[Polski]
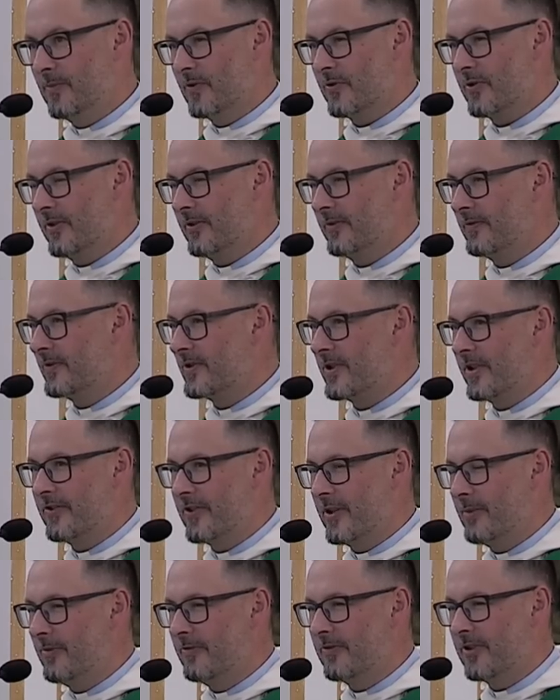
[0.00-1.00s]
może
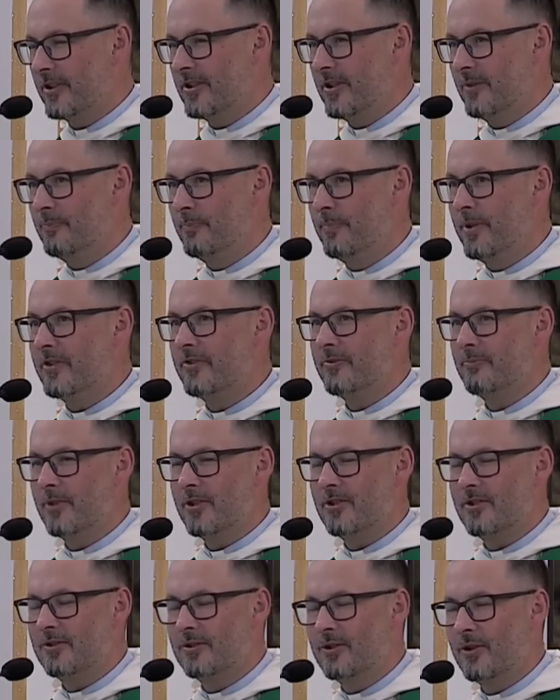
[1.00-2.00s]
czasami w takiej
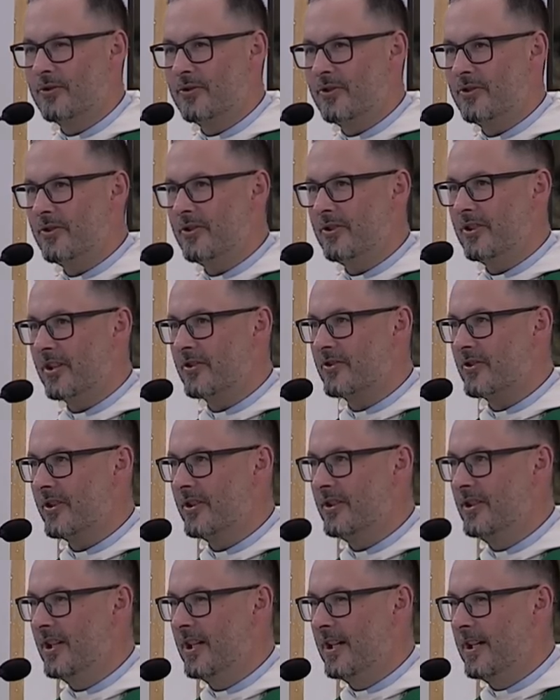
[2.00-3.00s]
bezmyślności
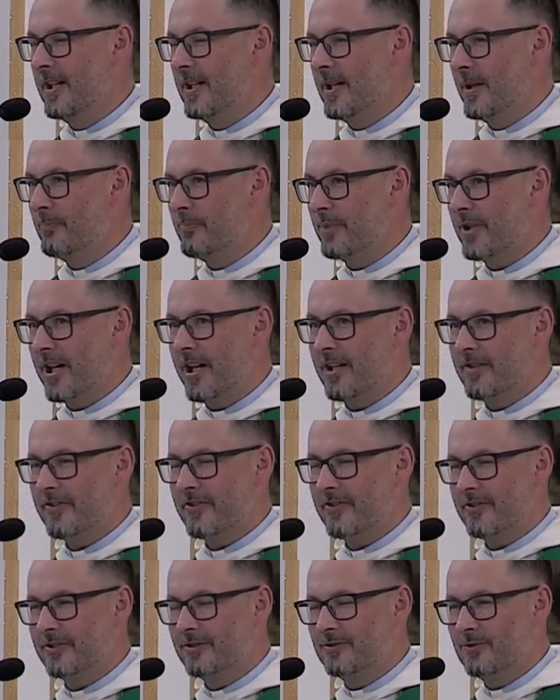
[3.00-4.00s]
naszej
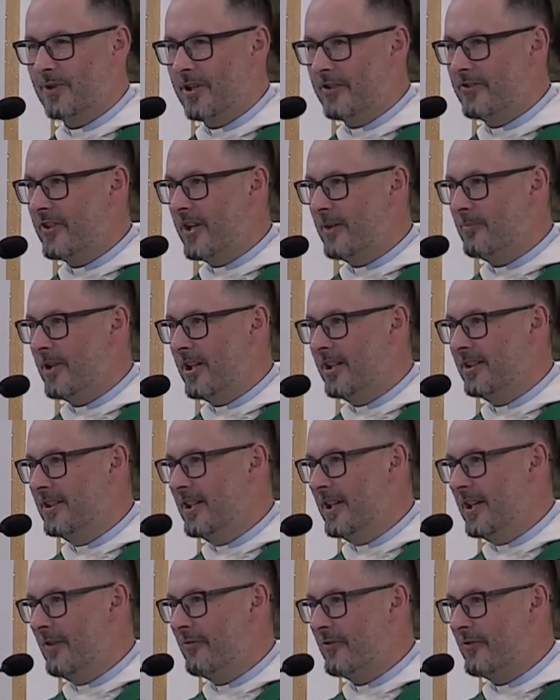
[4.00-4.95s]
pracy, która sama